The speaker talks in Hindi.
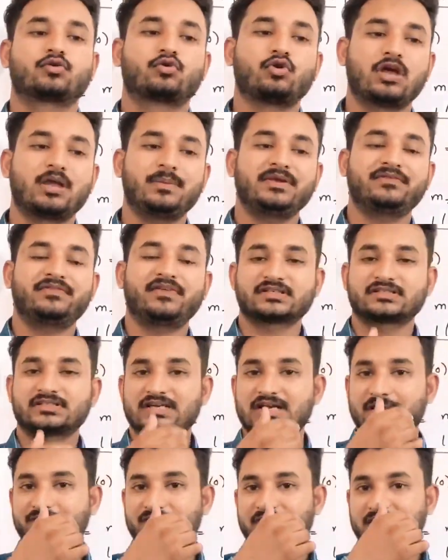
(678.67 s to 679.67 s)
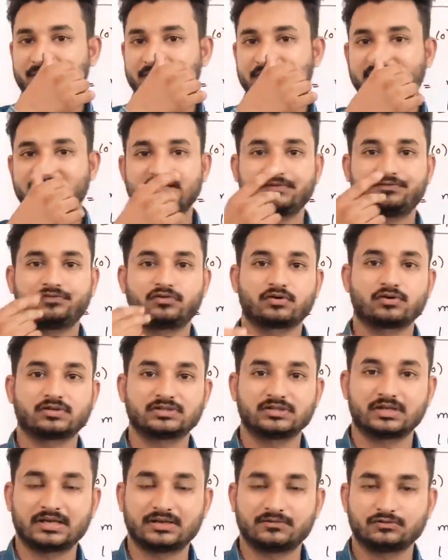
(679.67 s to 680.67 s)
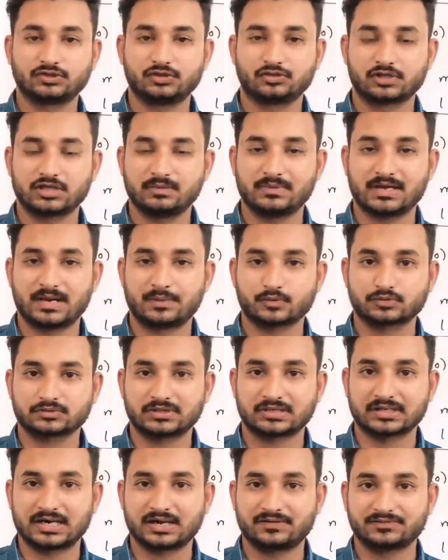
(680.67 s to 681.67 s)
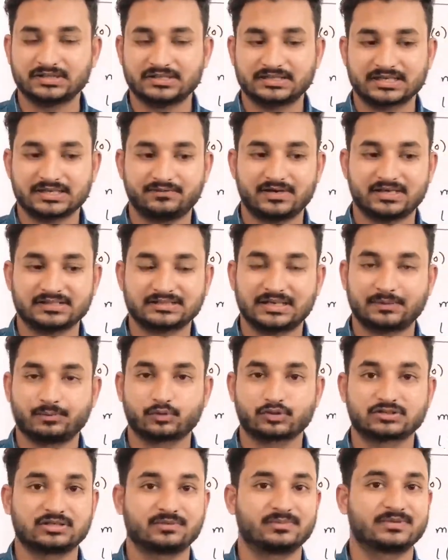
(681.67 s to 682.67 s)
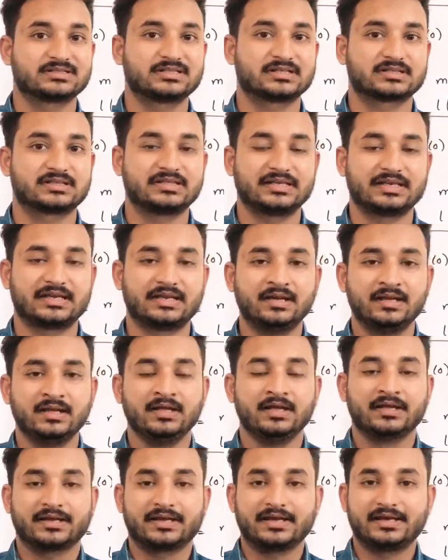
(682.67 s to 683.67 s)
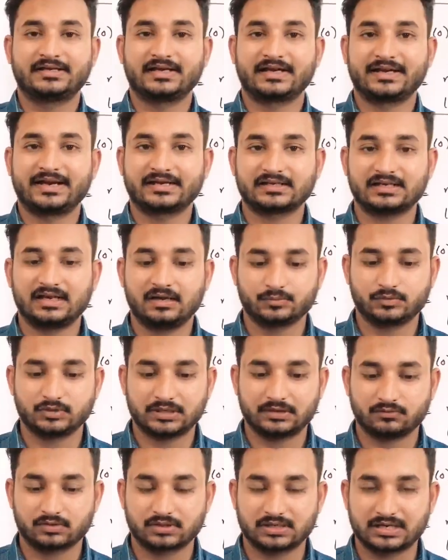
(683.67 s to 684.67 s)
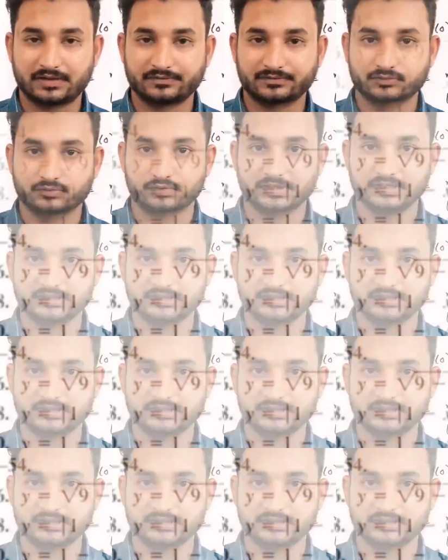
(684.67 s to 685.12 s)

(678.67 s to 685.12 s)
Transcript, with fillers: कोई भी फंक्शन आप वहाँ पे लिखते हैं फोर में जो है ना चुटकी में आपको उसका ग्राफ दे देगा वहाँ से आप लोग समझ सकते हैं कि डायरेक्ट हम जो है ना वो ग्राफ्स को